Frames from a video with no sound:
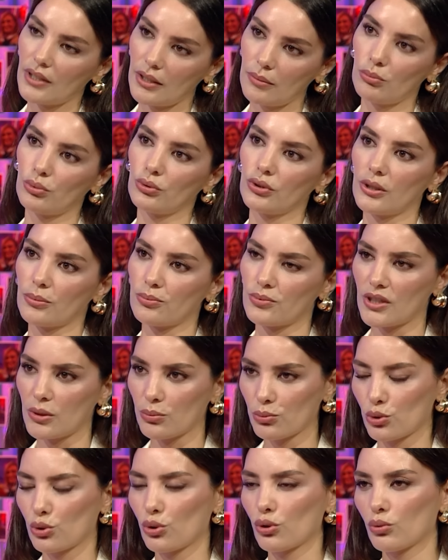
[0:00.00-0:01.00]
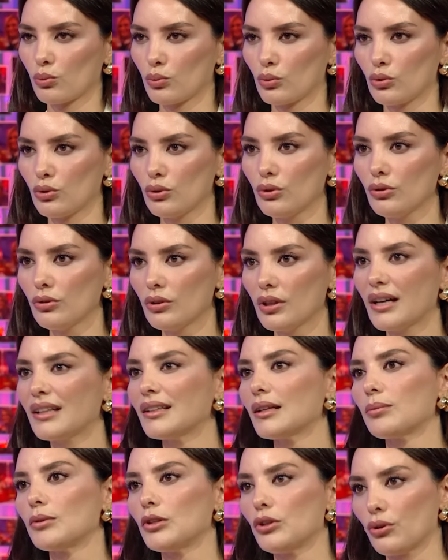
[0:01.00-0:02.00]
hem bunu yapacağım bu sorumluluğu
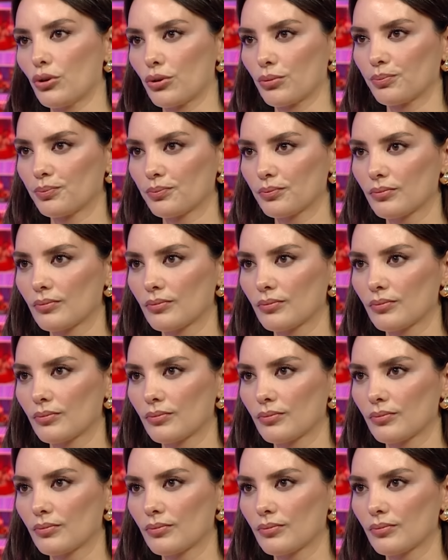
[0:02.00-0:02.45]
alabiliyorum.